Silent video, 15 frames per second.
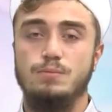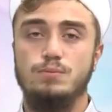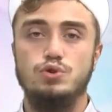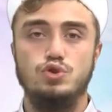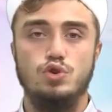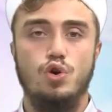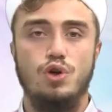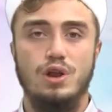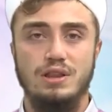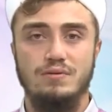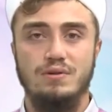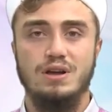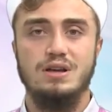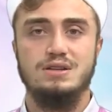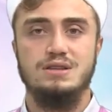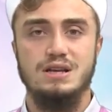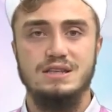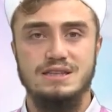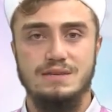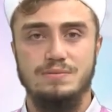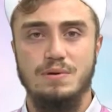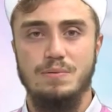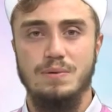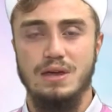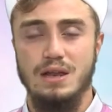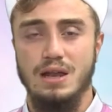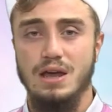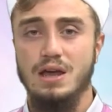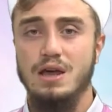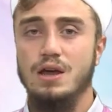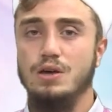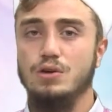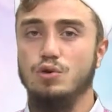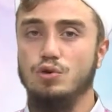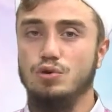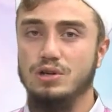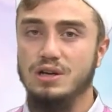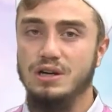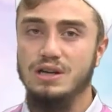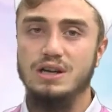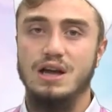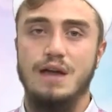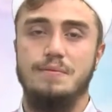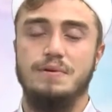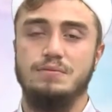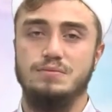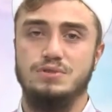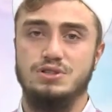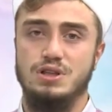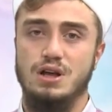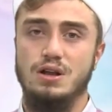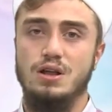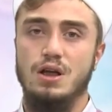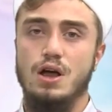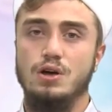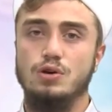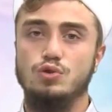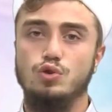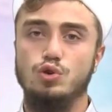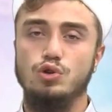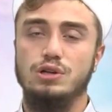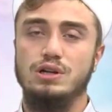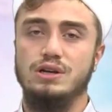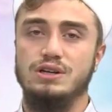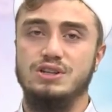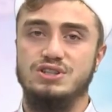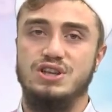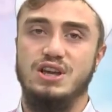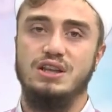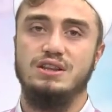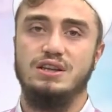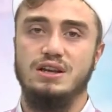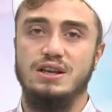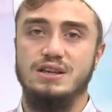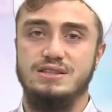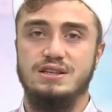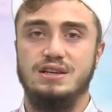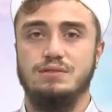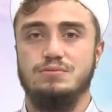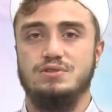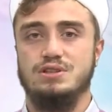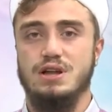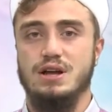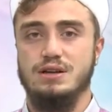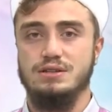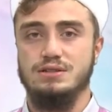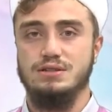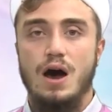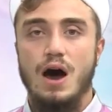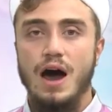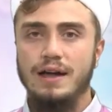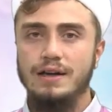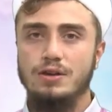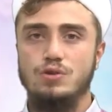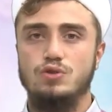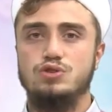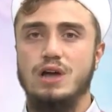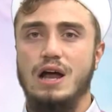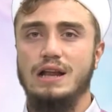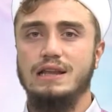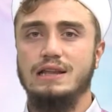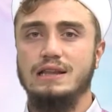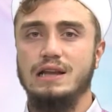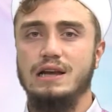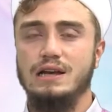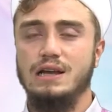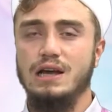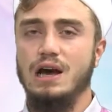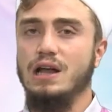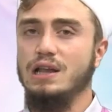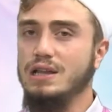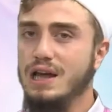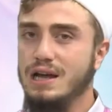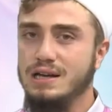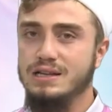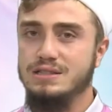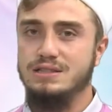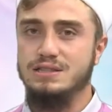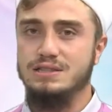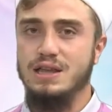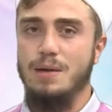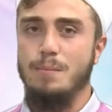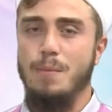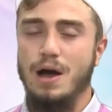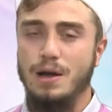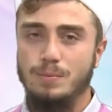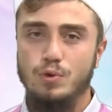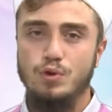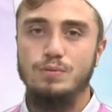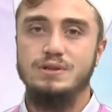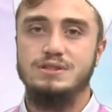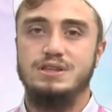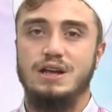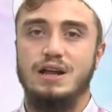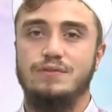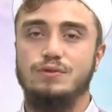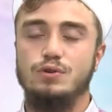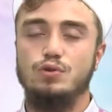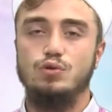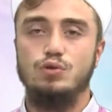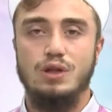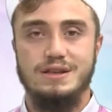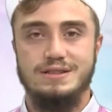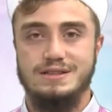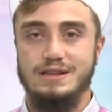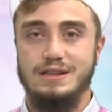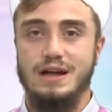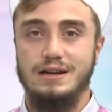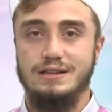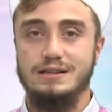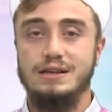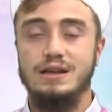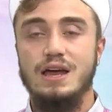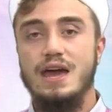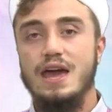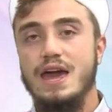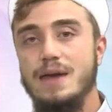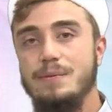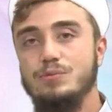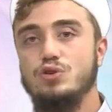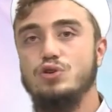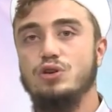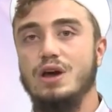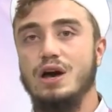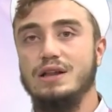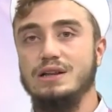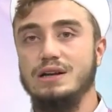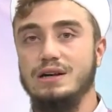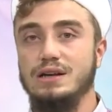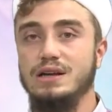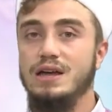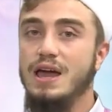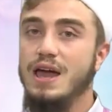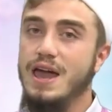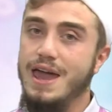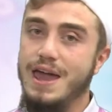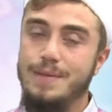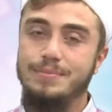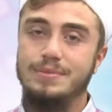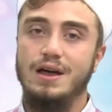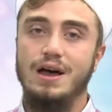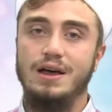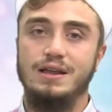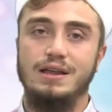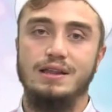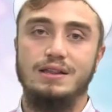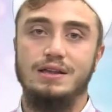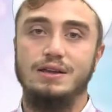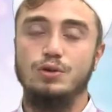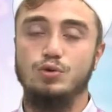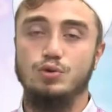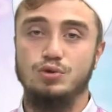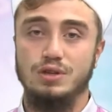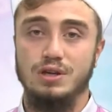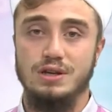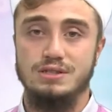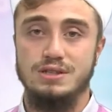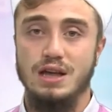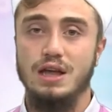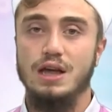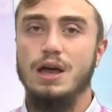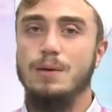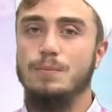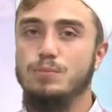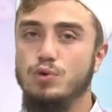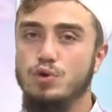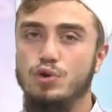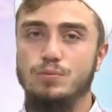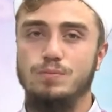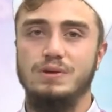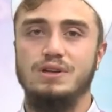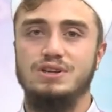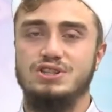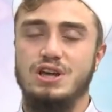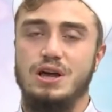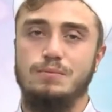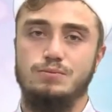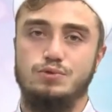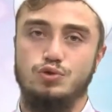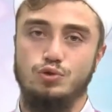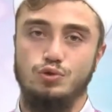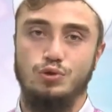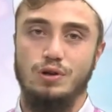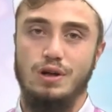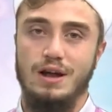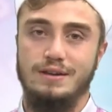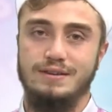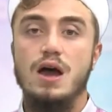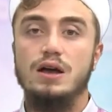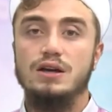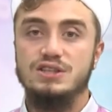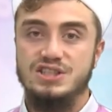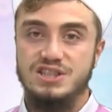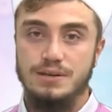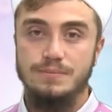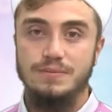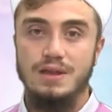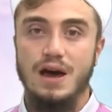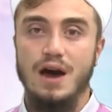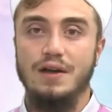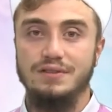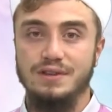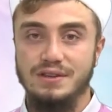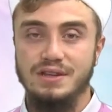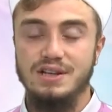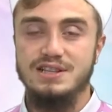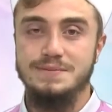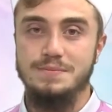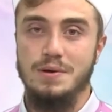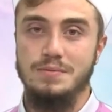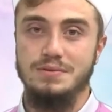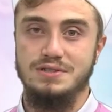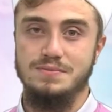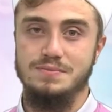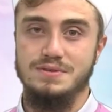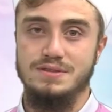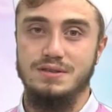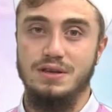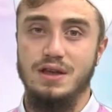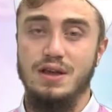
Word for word: Bu şöhret ve kazanç sebebiyle yollarını kaybetmişler, ruhlarını şeytana esretmişlerdir. Aynı özelliklerini Allah katında makbul bir tarafta kullansalardı hem dünyalarını hem de ahiretlerini kurtaracak büyük bir iş yapmış olurlardı. Şimdi anladınız mı amacımızı?